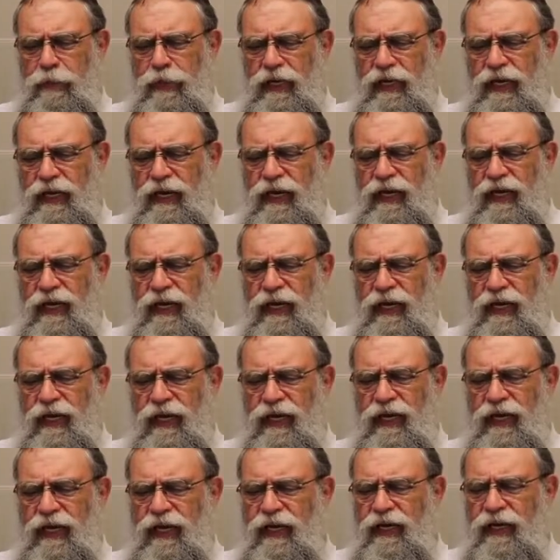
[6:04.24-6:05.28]

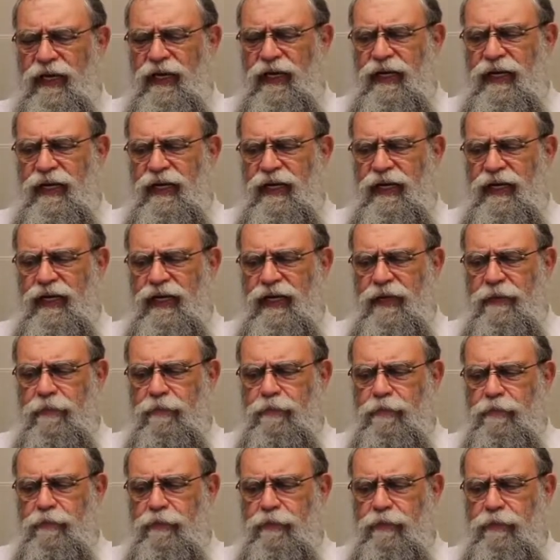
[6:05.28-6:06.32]
é,
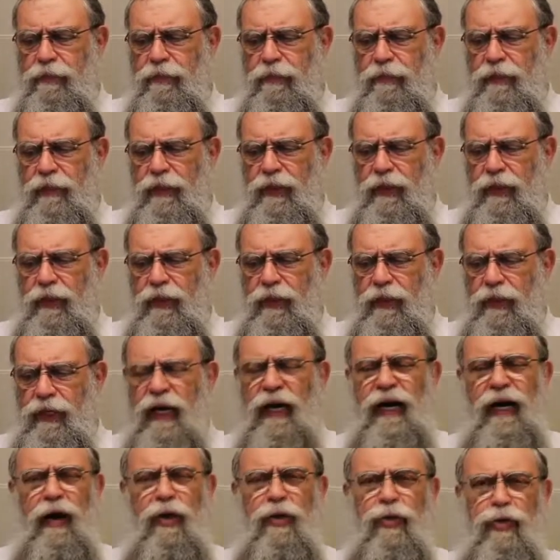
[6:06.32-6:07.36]
é
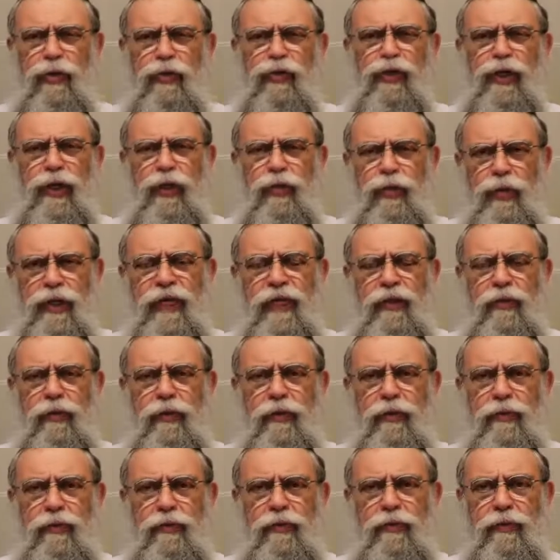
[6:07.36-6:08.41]
algo genuíno,
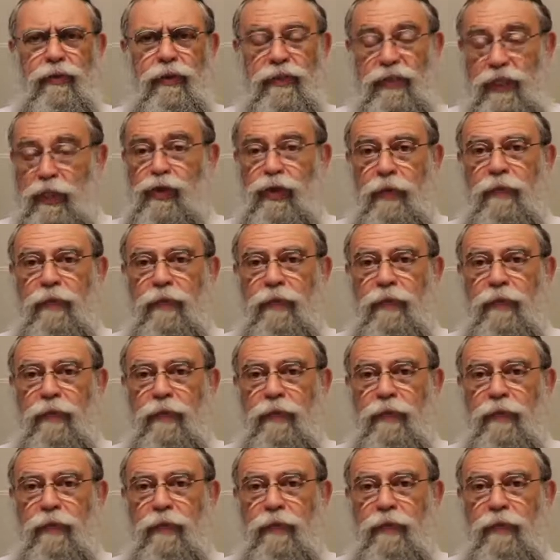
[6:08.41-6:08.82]
ou seja,